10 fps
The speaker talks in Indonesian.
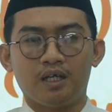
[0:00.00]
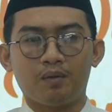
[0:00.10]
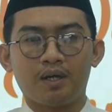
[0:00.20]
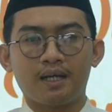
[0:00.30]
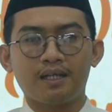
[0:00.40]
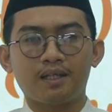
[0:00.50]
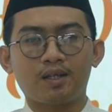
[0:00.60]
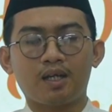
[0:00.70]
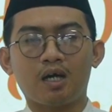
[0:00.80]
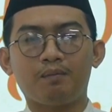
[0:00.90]
yang mana kita
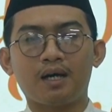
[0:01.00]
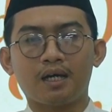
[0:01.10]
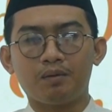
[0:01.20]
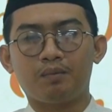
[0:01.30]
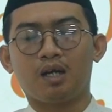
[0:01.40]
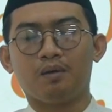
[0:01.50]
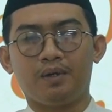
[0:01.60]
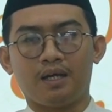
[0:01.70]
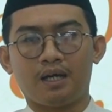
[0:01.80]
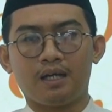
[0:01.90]
tidak makan
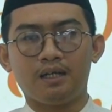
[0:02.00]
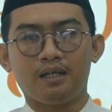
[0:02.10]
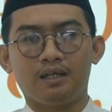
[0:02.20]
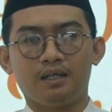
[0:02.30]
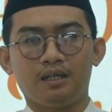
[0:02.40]
berlebihan